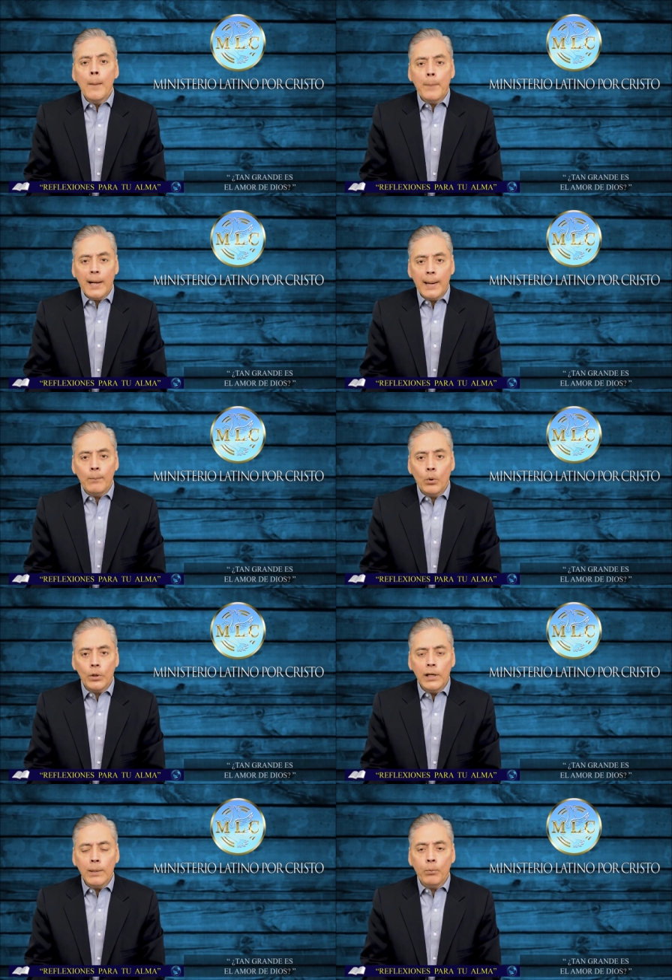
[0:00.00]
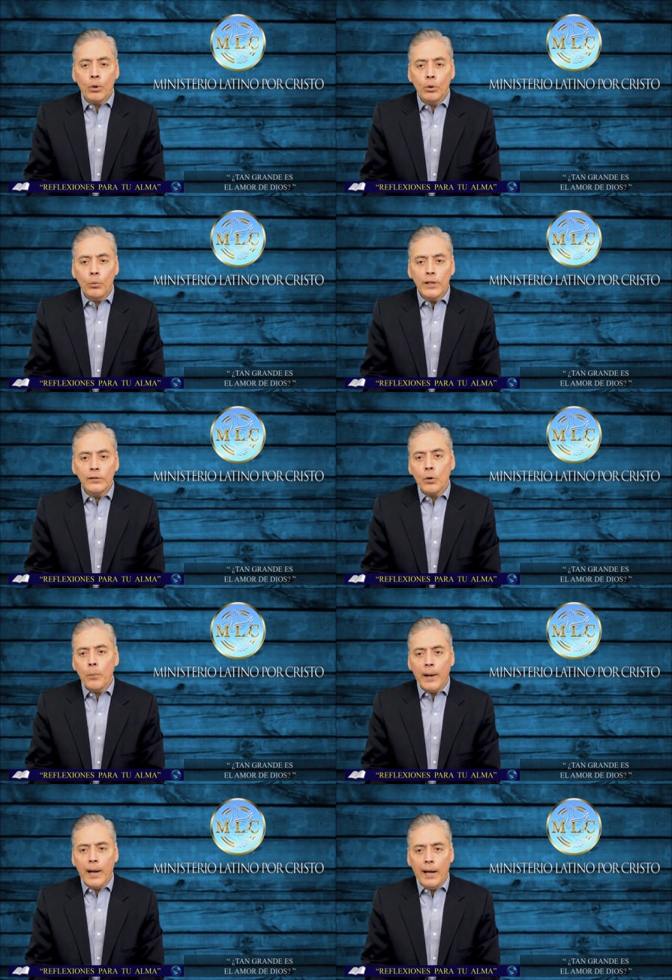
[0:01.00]
para morir por nuestros
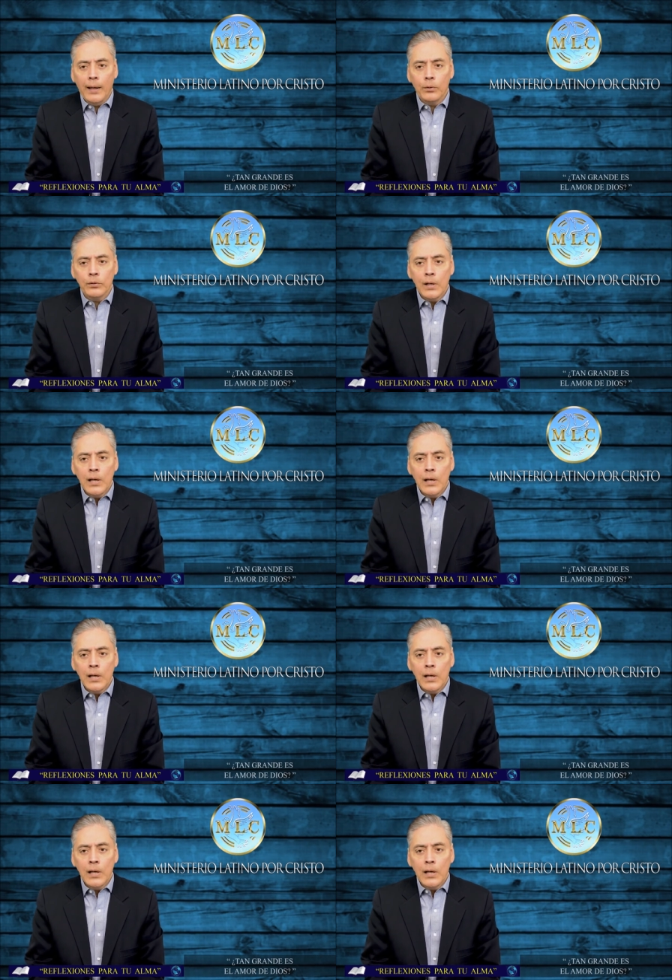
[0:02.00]
pecados.